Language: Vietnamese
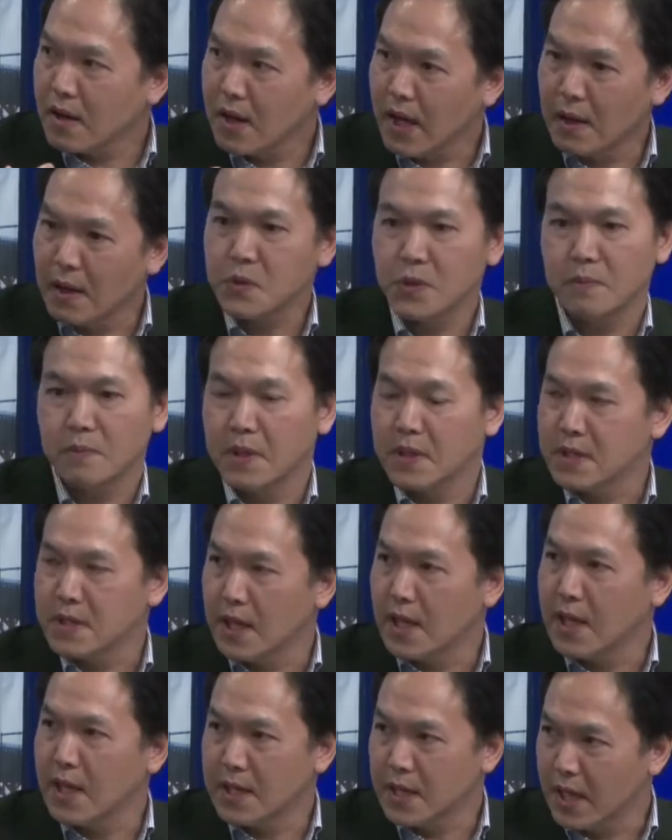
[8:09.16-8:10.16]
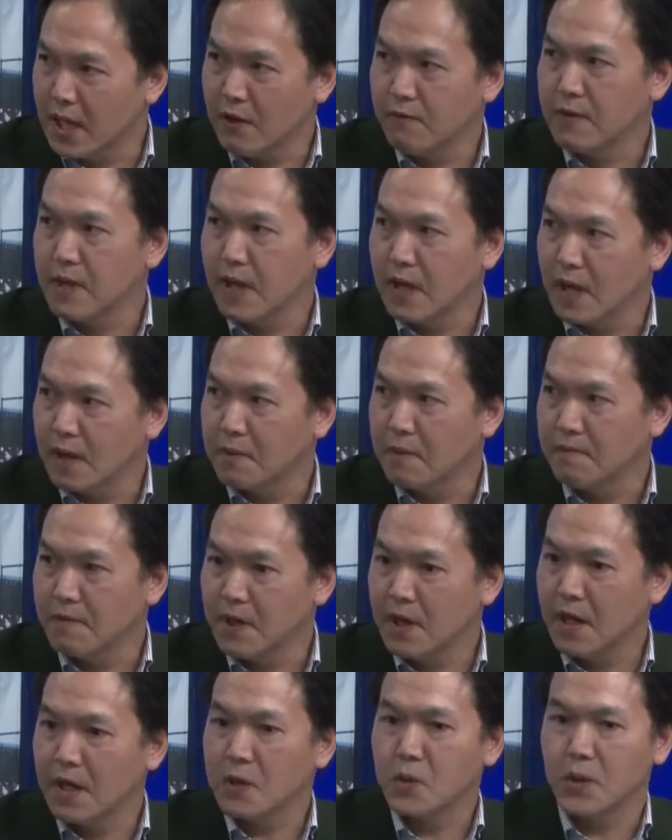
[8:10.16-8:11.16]
cái áp suất mình sẽ lên theo với cả
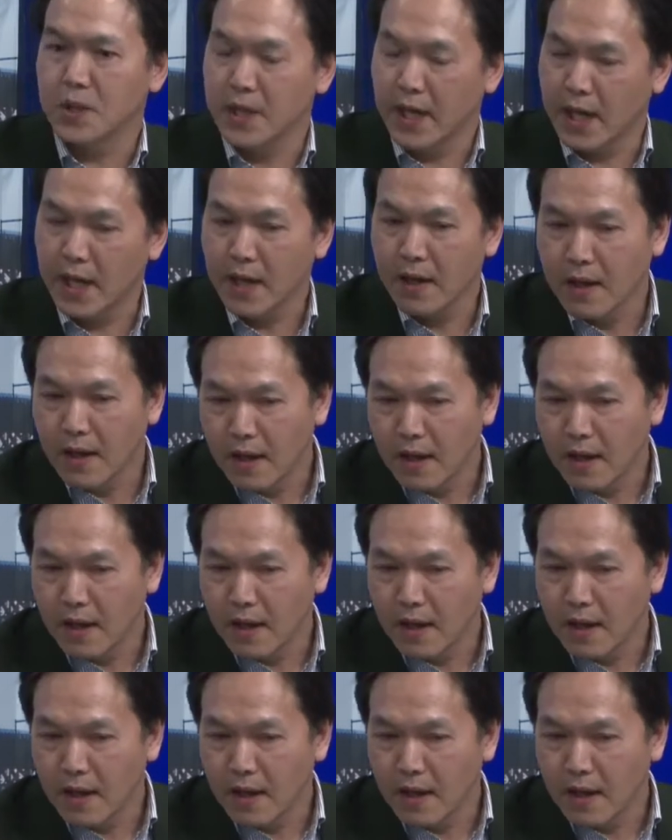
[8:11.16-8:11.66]
với lại tuổi tác